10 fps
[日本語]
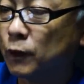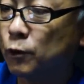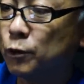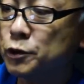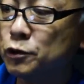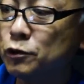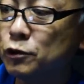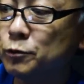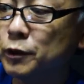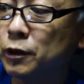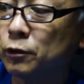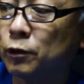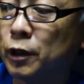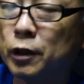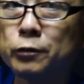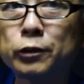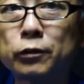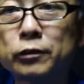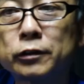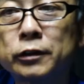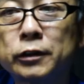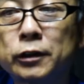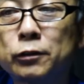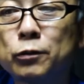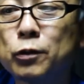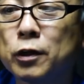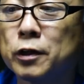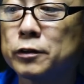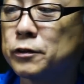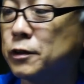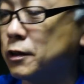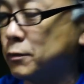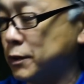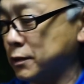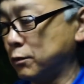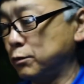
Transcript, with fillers: DDR50mm の F4、えー、を買ってきました。